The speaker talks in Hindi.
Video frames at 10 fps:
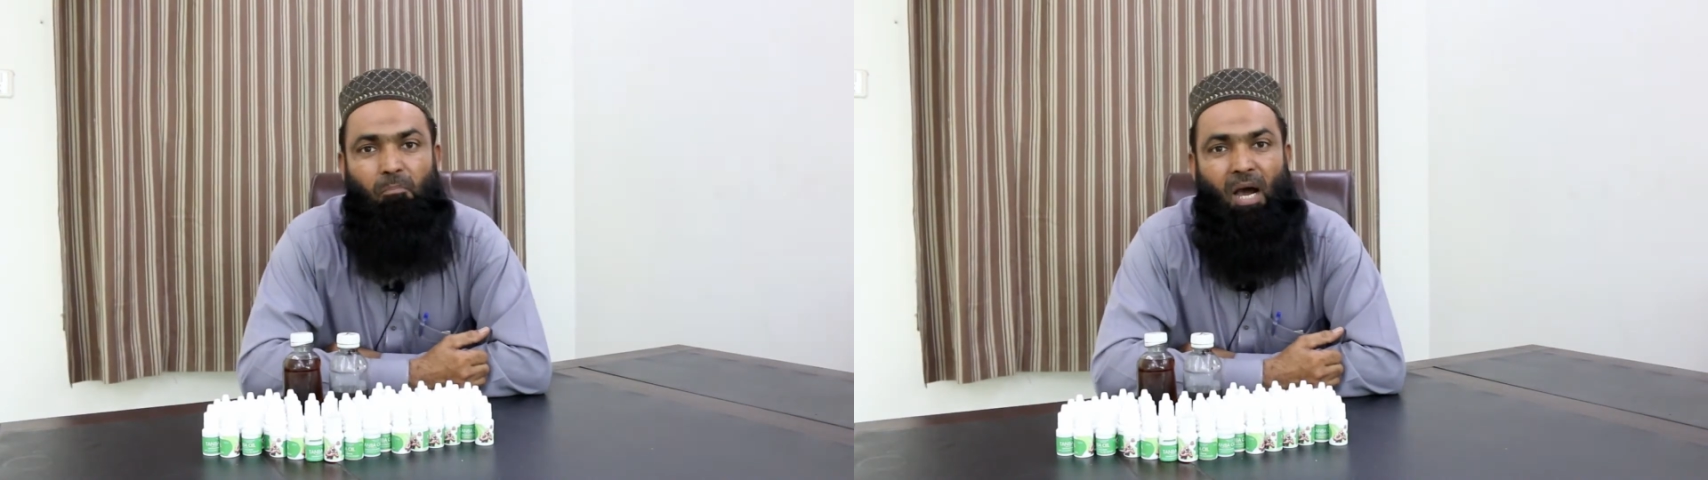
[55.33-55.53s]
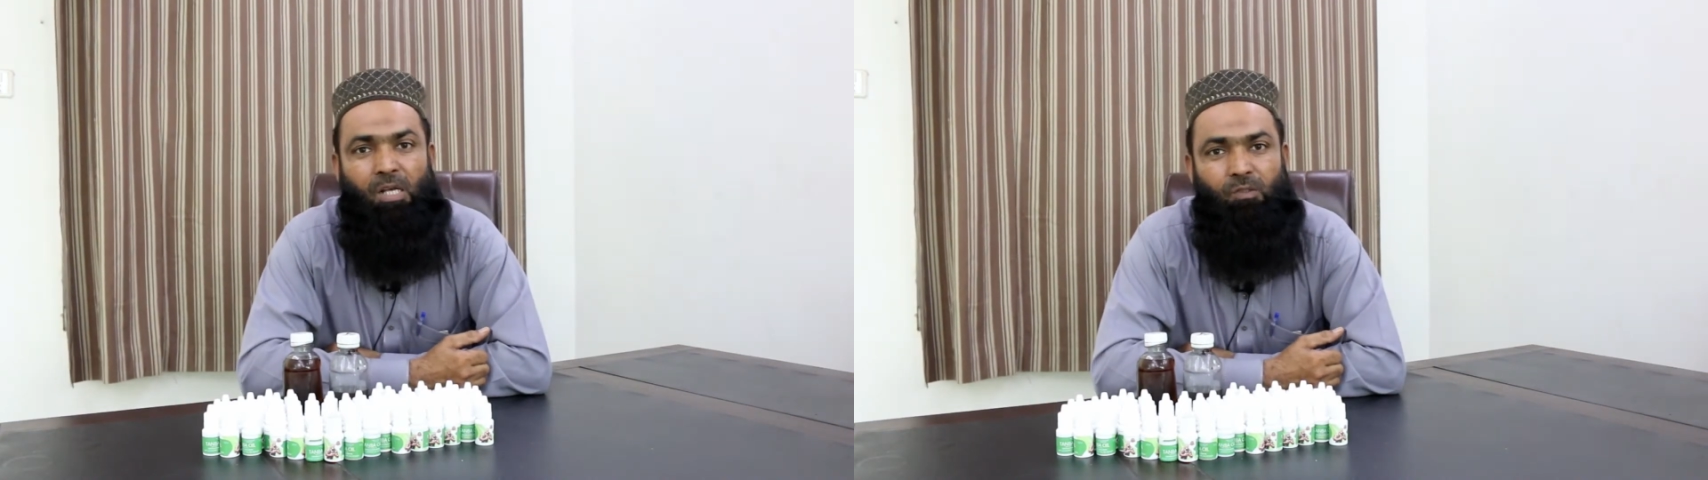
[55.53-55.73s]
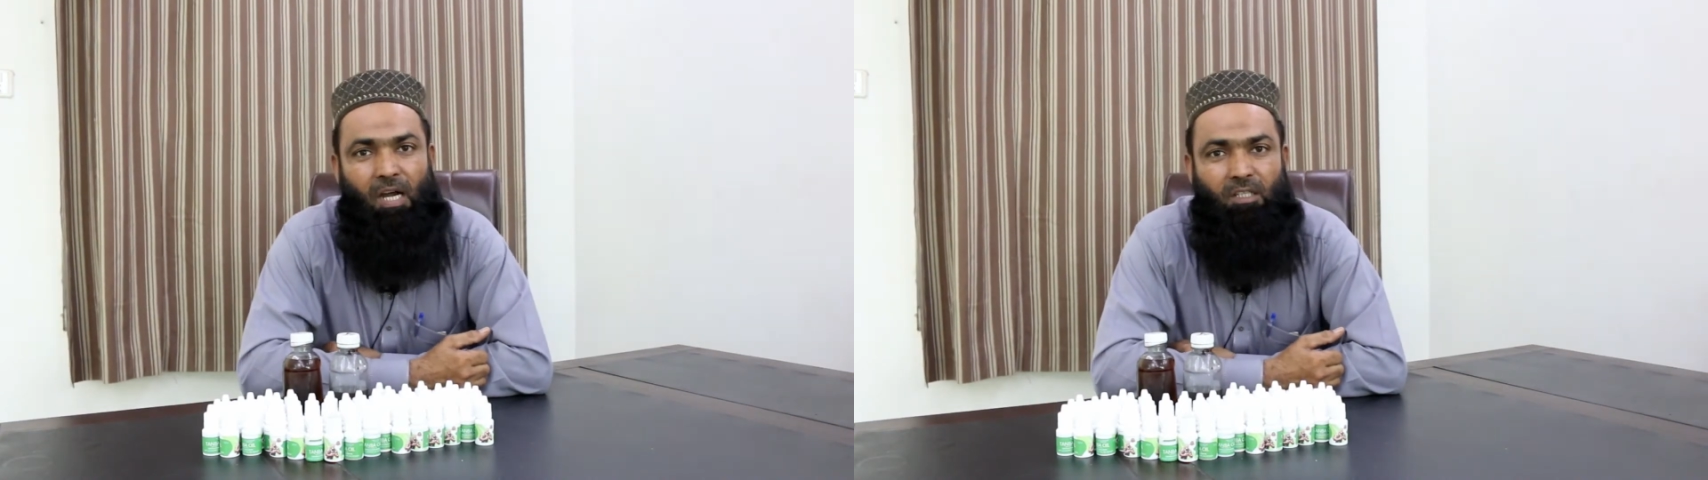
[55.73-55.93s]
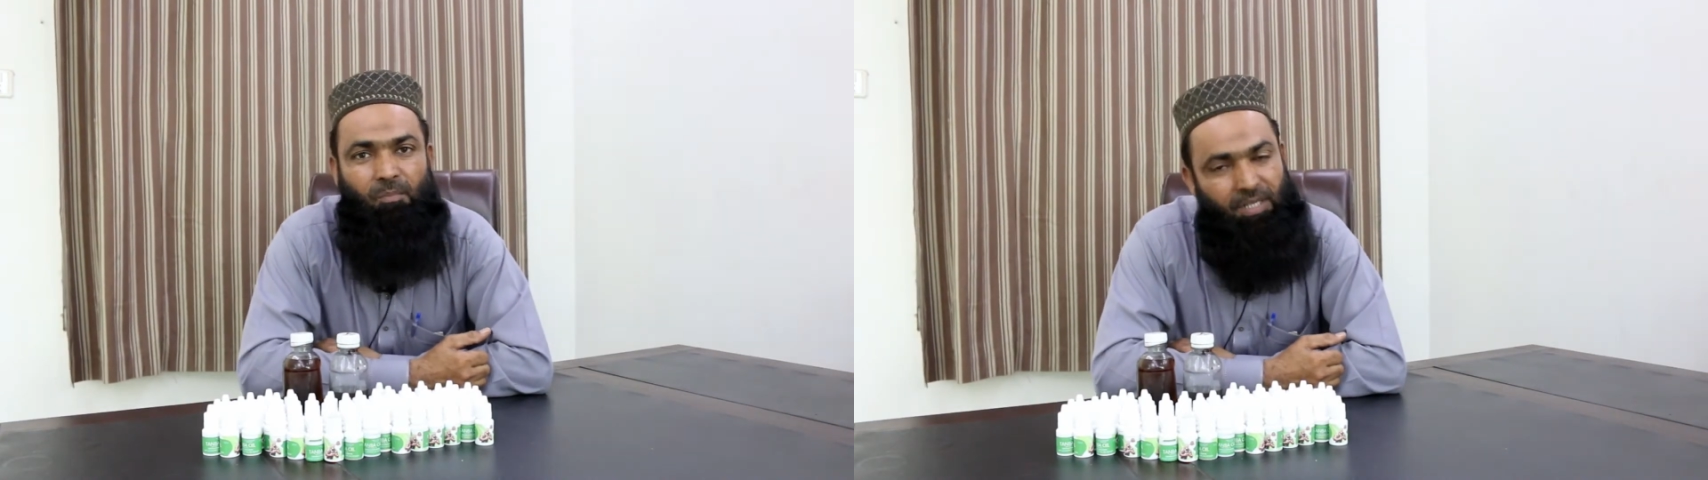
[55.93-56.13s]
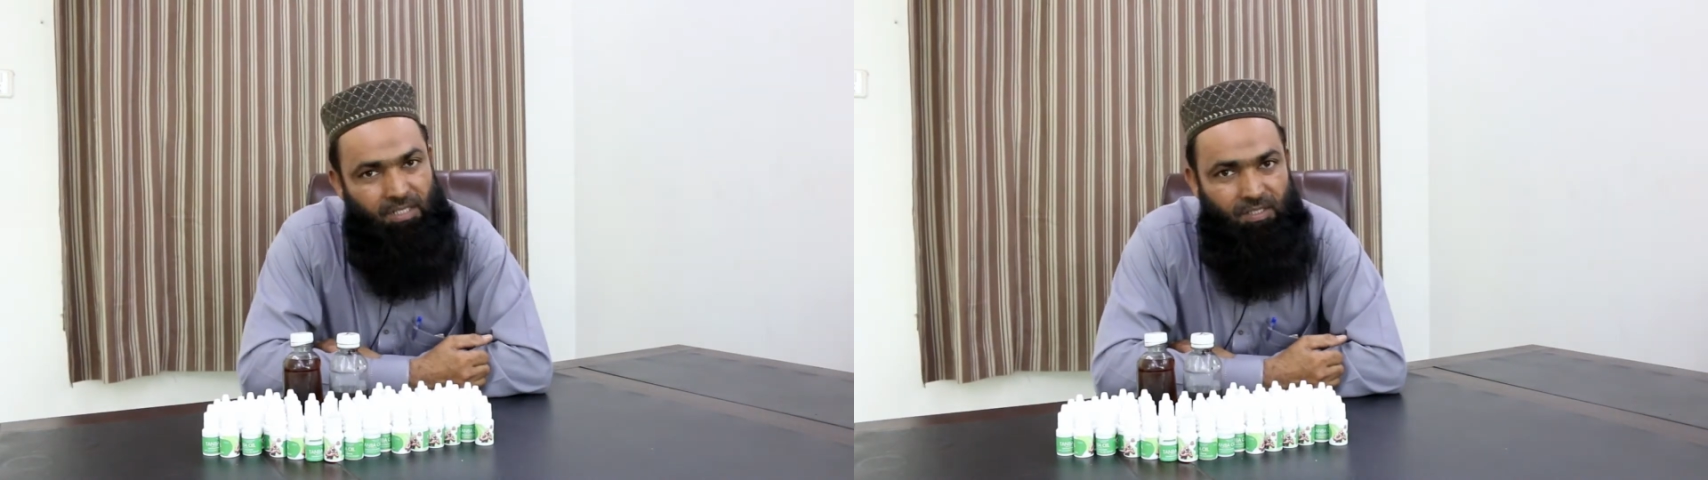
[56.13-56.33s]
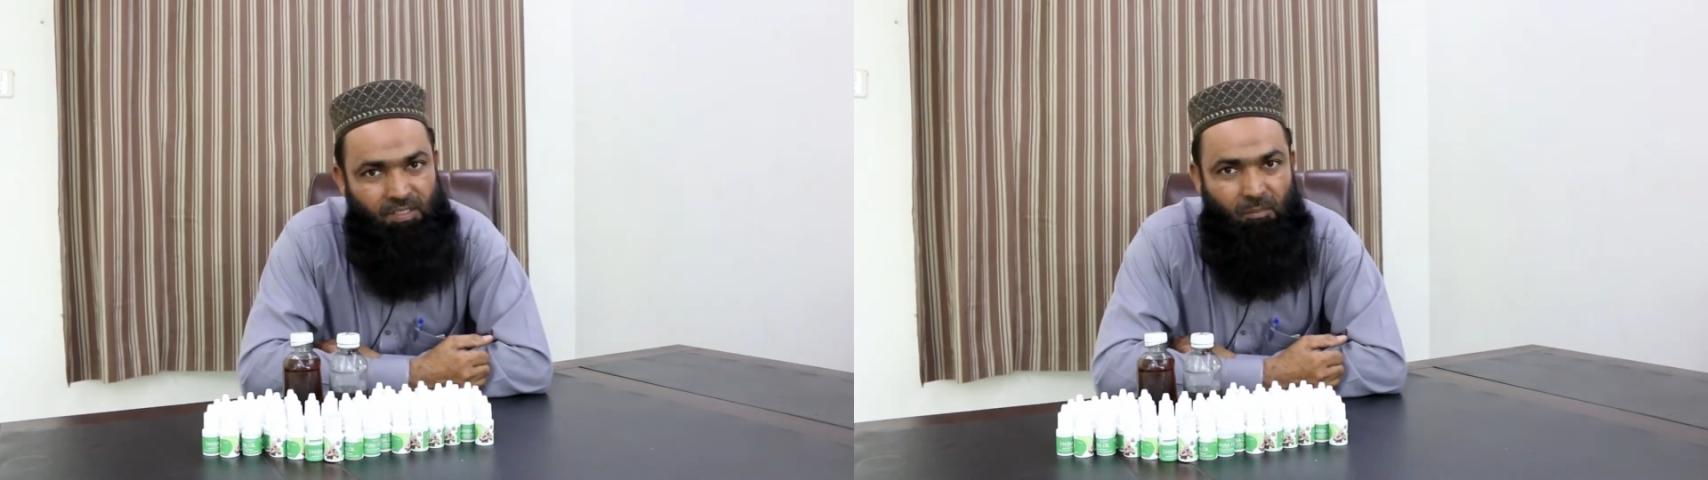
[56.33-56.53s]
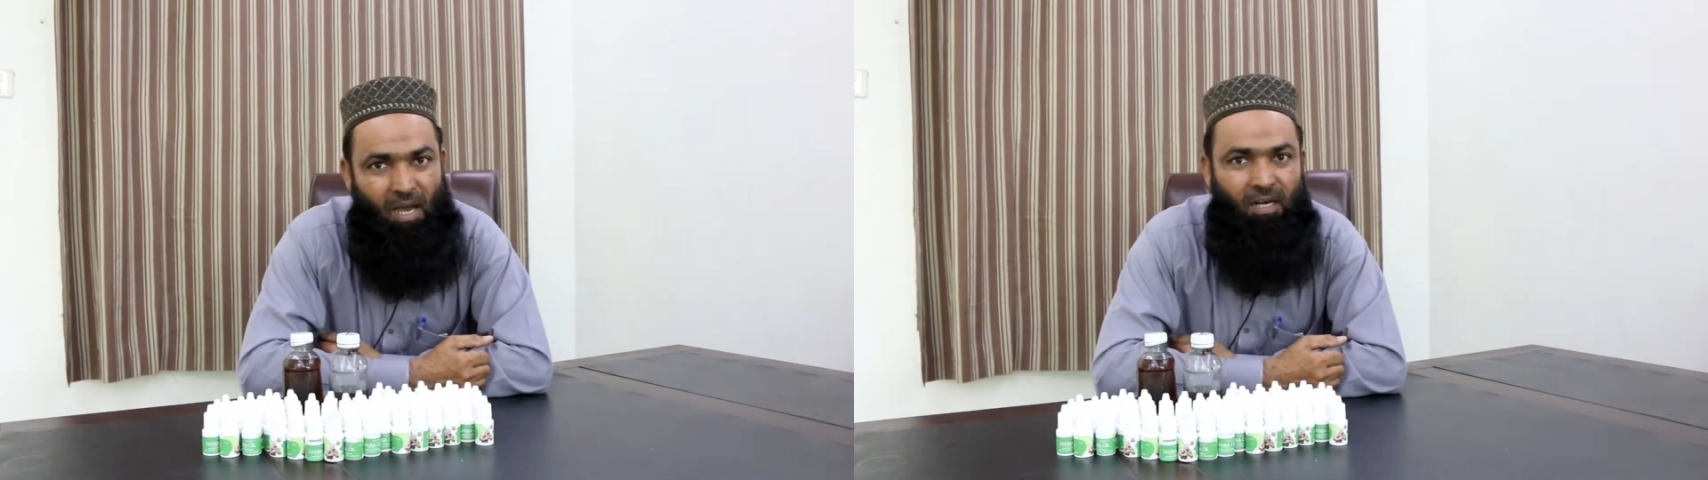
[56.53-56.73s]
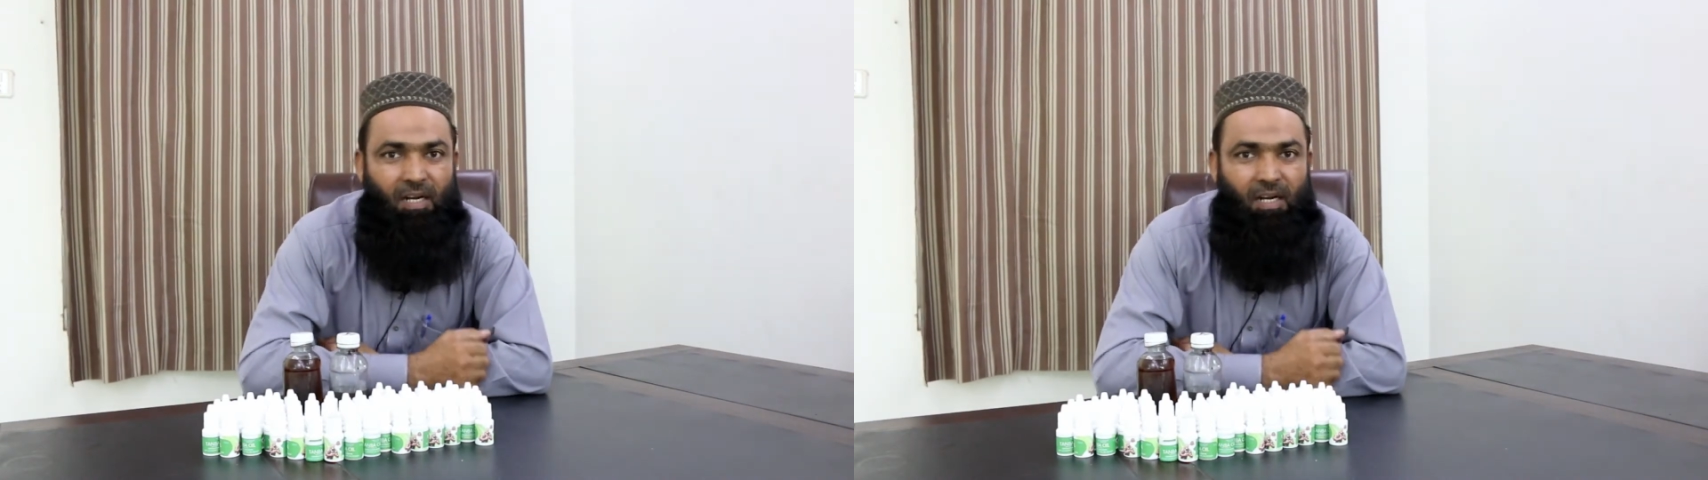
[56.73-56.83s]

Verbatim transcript: बाज़ मरीज़ इस्तेमाल